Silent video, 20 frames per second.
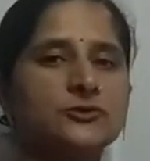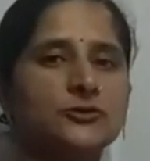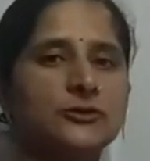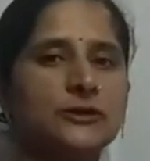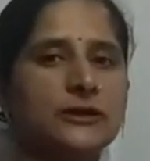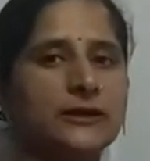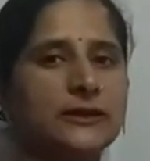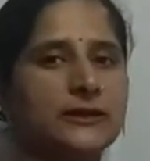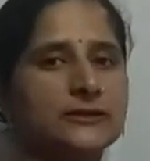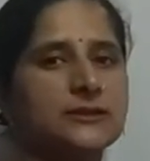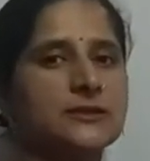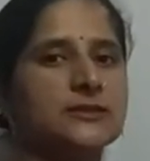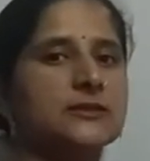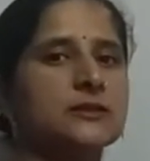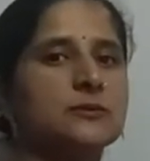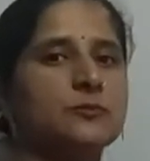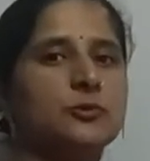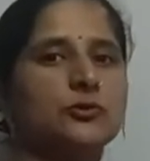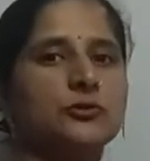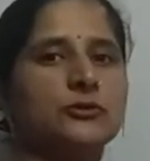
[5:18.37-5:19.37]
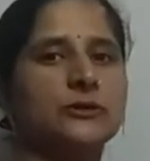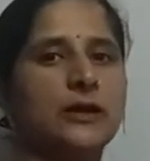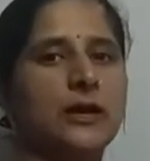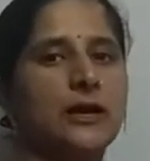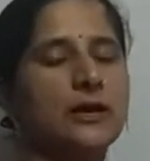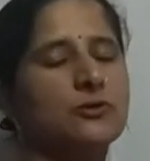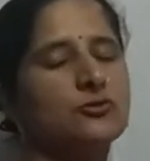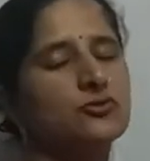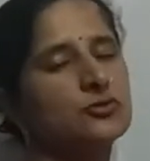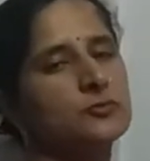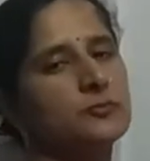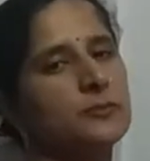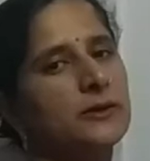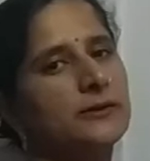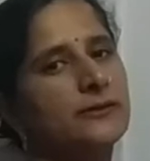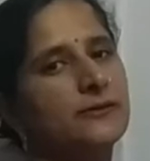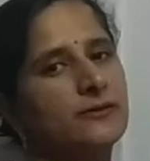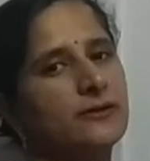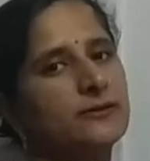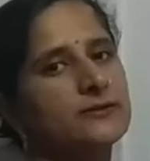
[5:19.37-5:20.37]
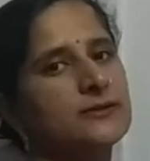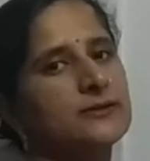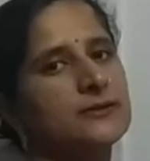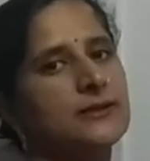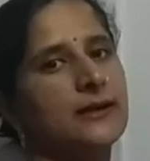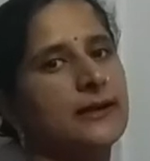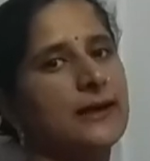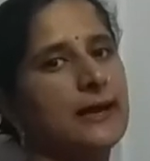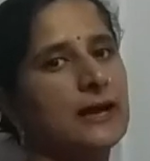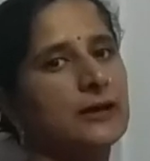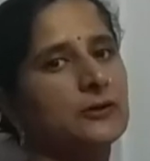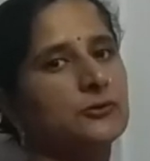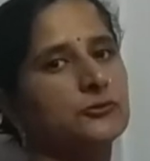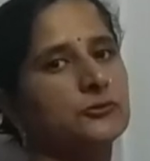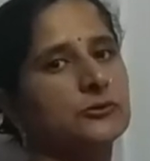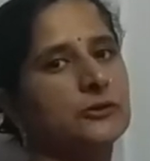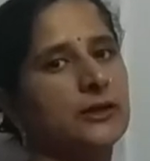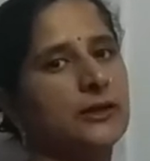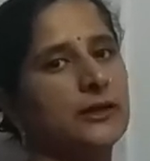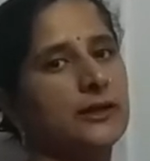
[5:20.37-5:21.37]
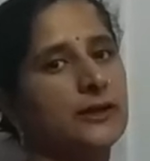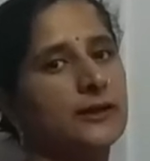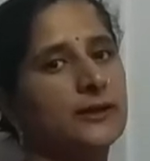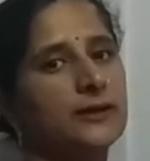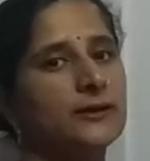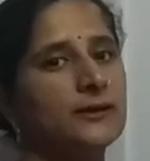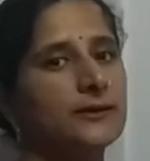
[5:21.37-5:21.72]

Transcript: जो रिलेशनशिप होता है उसमें ट्रस्ट का लैक होता है